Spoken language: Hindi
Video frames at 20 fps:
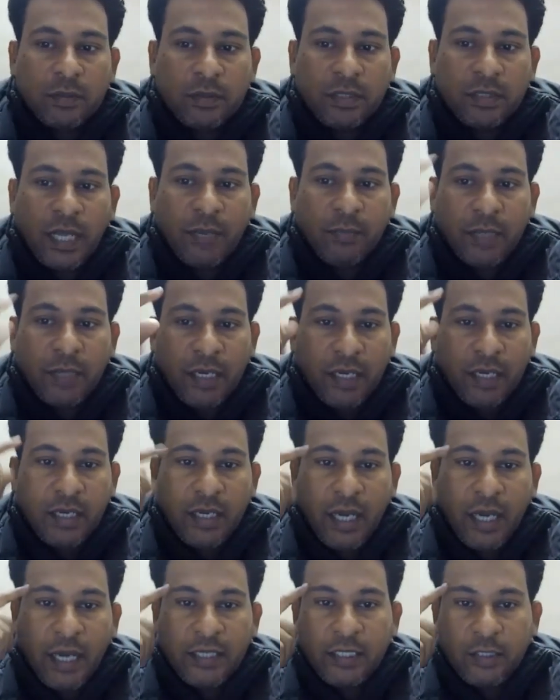टाइप करें
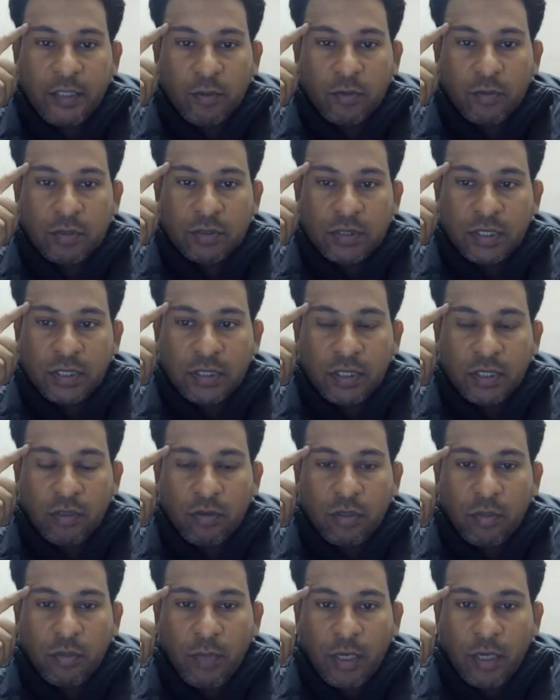एटीट्यूड कितने
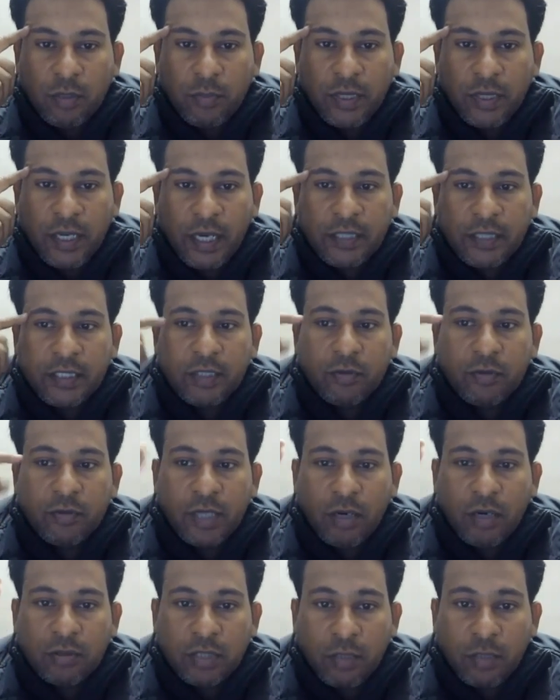लोगों को मालूम है कि एटीट्यूड
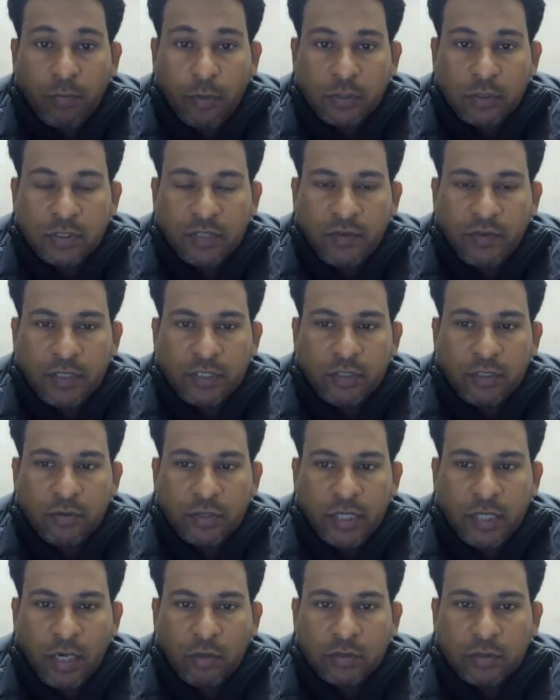क्या होता है पॉजिटिव एटीट्यूड
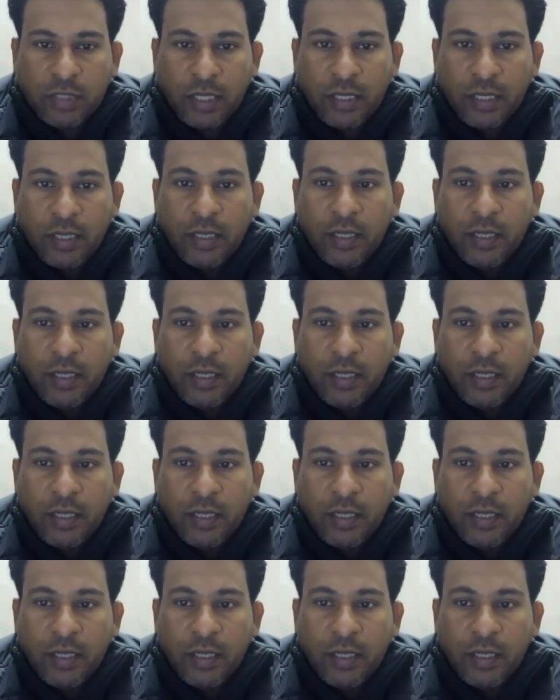क्या होता है